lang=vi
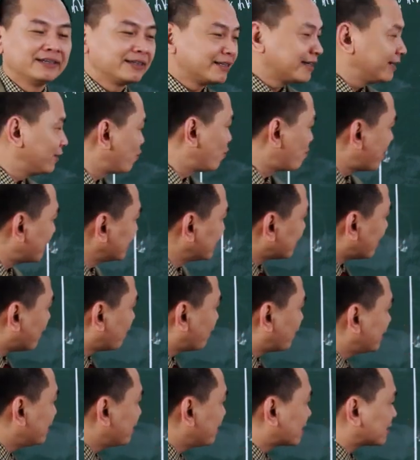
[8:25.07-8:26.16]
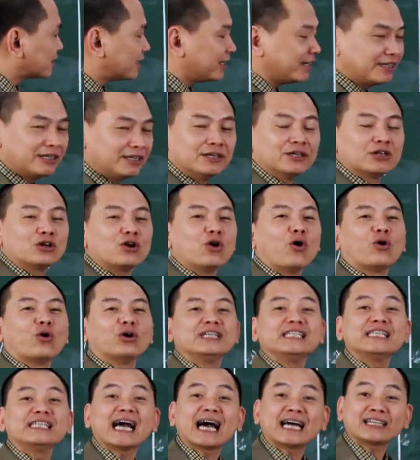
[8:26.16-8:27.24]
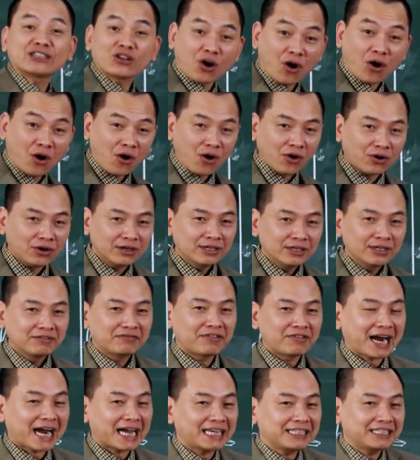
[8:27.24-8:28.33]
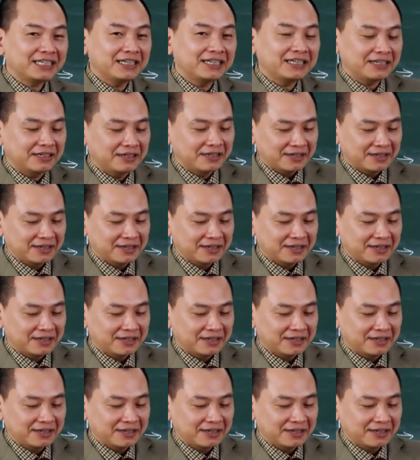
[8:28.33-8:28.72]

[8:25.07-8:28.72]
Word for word: thì lúc bấy giờ mới được gì đổi nhà to và các anh chị